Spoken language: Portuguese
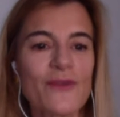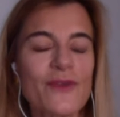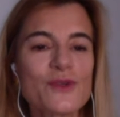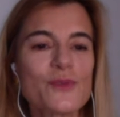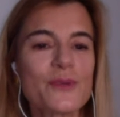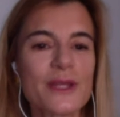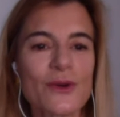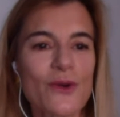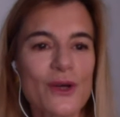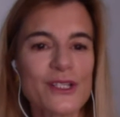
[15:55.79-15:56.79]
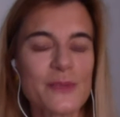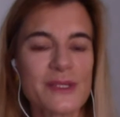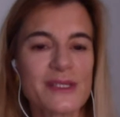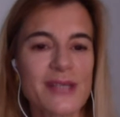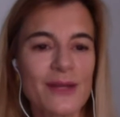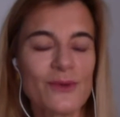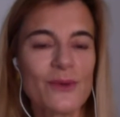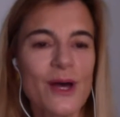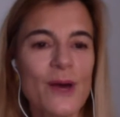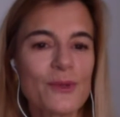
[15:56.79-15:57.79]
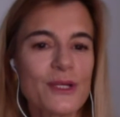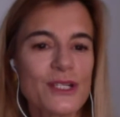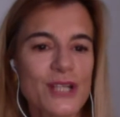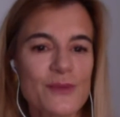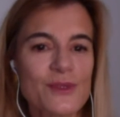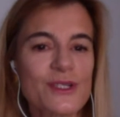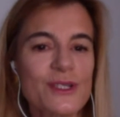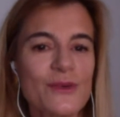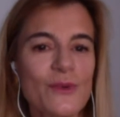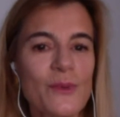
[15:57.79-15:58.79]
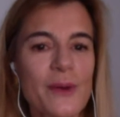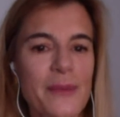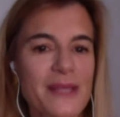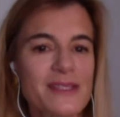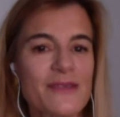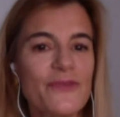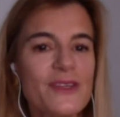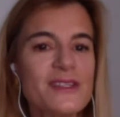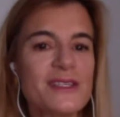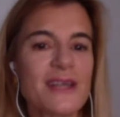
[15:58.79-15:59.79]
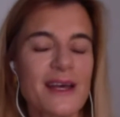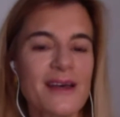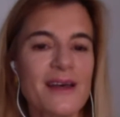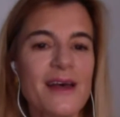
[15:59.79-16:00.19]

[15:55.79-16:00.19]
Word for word: Não vamos perder o nosso passado por deixarmos ir uma peça física